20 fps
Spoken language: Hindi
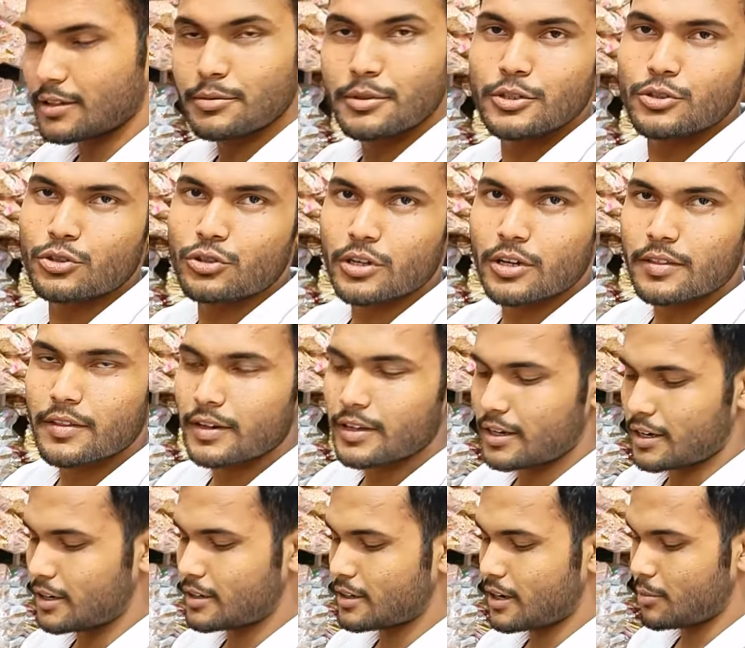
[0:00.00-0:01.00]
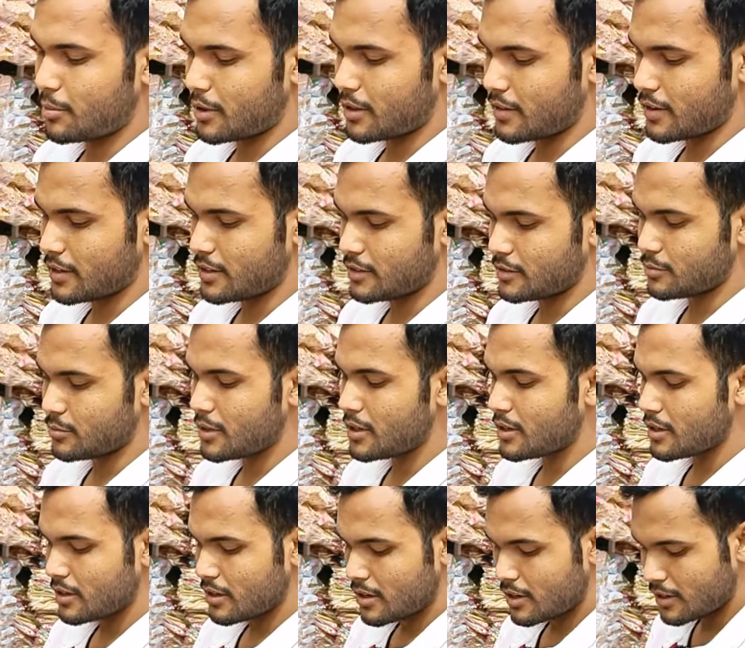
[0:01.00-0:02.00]
साइज भी छोटा साइज हर टाइप का साइज है
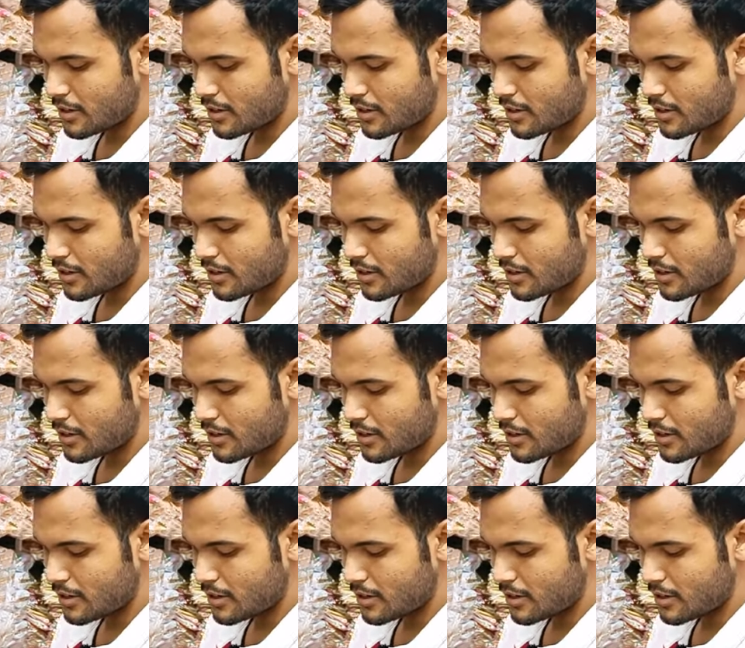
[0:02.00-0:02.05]
ठीक